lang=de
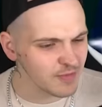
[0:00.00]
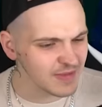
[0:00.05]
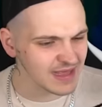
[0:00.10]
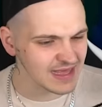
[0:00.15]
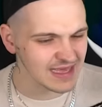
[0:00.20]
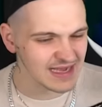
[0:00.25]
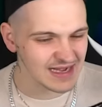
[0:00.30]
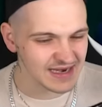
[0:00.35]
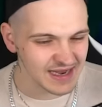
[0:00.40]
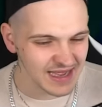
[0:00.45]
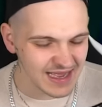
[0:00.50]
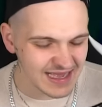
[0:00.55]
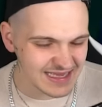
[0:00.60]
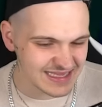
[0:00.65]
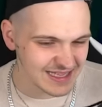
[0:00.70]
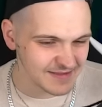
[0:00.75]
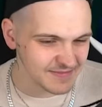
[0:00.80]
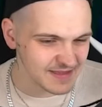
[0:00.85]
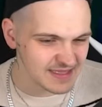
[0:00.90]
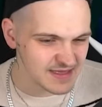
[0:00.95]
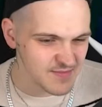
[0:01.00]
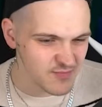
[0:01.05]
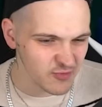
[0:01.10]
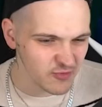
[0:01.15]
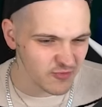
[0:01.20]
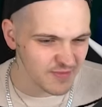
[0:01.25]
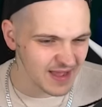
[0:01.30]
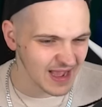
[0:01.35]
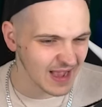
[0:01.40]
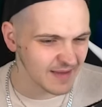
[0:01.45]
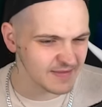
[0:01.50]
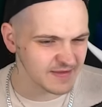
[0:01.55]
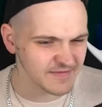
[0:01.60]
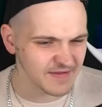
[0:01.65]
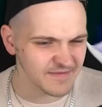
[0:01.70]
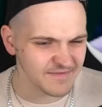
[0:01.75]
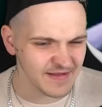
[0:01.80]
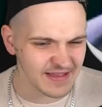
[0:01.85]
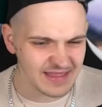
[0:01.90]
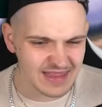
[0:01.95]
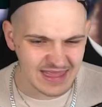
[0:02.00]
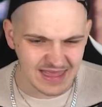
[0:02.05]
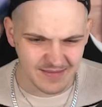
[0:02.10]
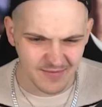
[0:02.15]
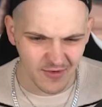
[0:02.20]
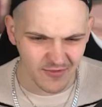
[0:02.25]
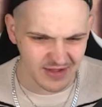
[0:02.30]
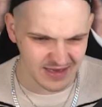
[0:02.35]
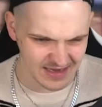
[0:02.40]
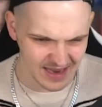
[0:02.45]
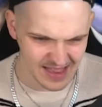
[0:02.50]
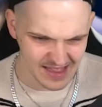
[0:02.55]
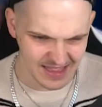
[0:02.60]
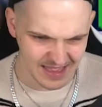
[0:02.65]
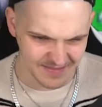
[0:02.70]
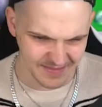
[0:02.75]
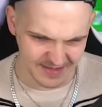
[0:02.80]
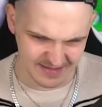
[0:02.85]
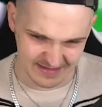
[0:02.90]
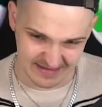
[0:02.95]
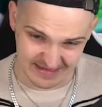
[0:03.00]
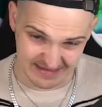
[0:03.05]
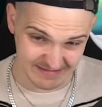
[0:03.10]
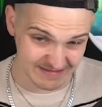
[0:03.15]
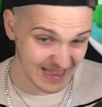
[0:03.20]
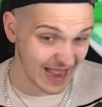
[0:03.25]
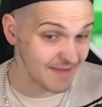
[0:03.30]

hier, ne? Ich glaube, diese Blume gab es auf jeden Fall nicht im Original-Game. Also ich kann